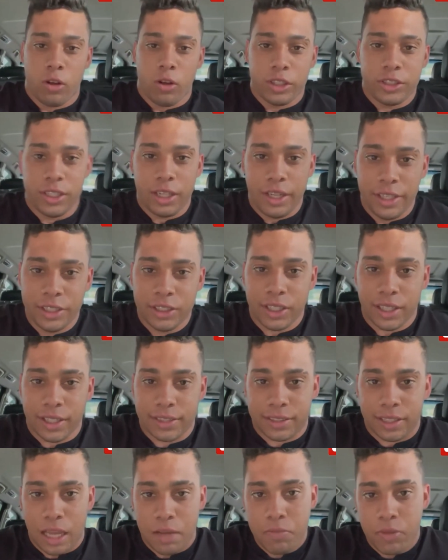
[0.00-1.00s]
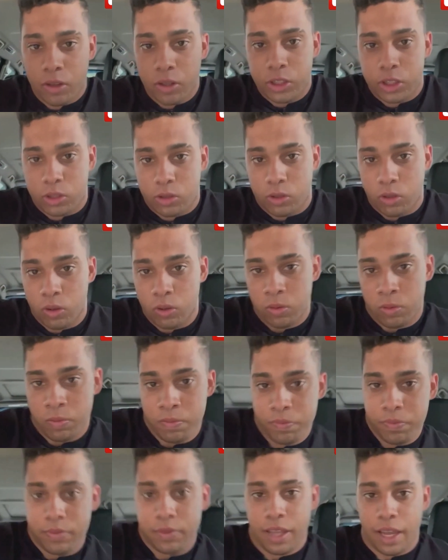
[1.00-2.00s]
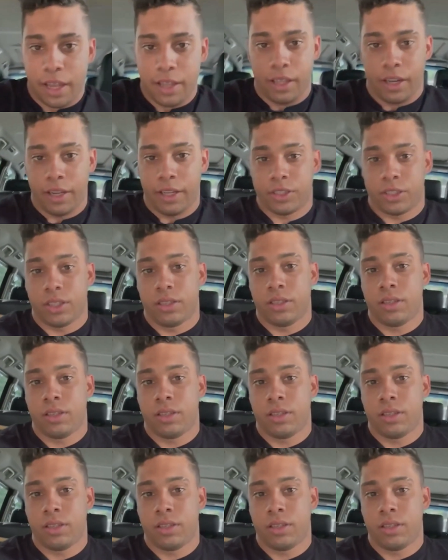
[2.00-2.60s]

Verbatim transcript: de Lis já sabe que eu estou na igreja.